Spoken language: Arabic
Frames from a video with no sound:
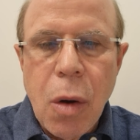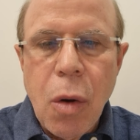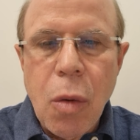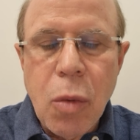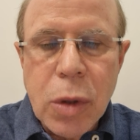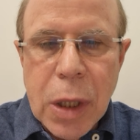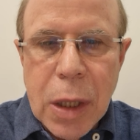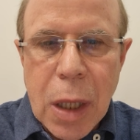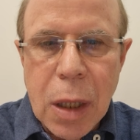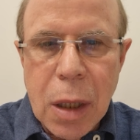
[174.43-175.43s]

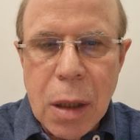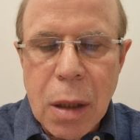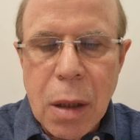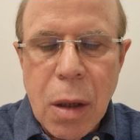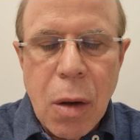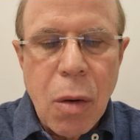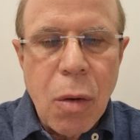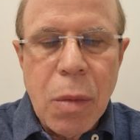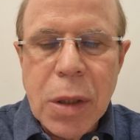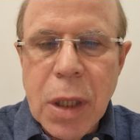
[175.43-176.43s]
ومتدين
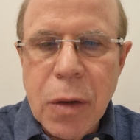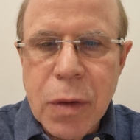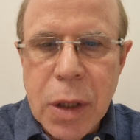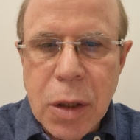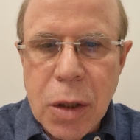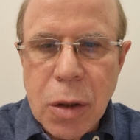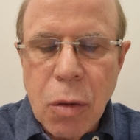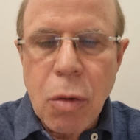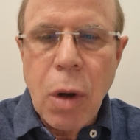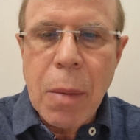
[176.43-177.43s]
وما تيفسدش
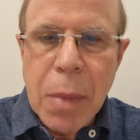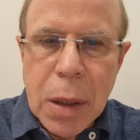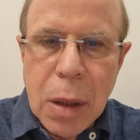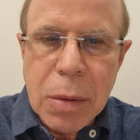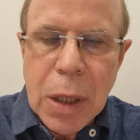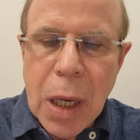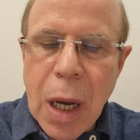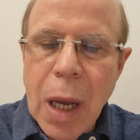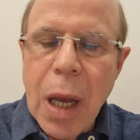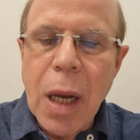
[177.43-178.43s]
قلت له عمرك
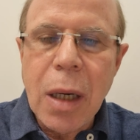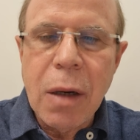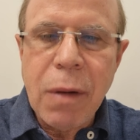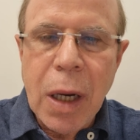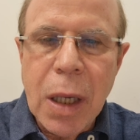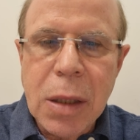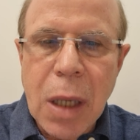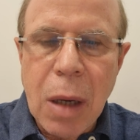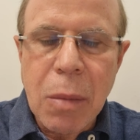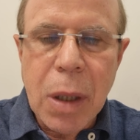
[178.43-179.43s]
ضربتيها قال لي في حياتي
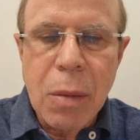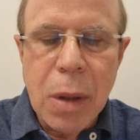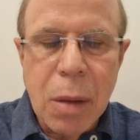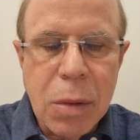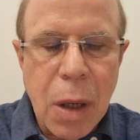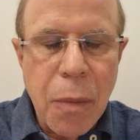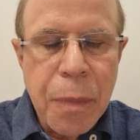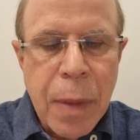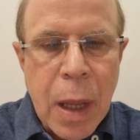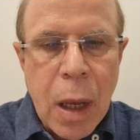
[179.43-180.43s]
عمري ما ضربتها
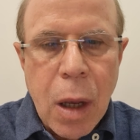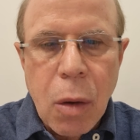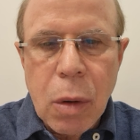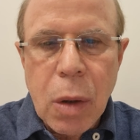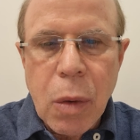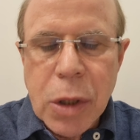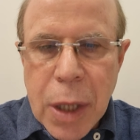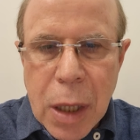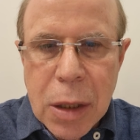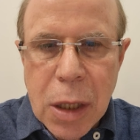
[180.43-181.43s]
قلت له واش
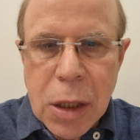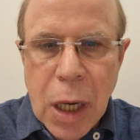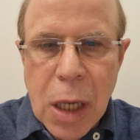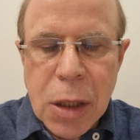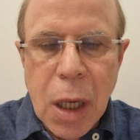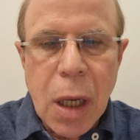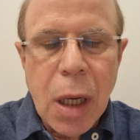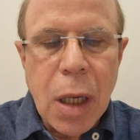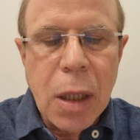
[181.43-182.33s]
ناقصها شي حاجه قال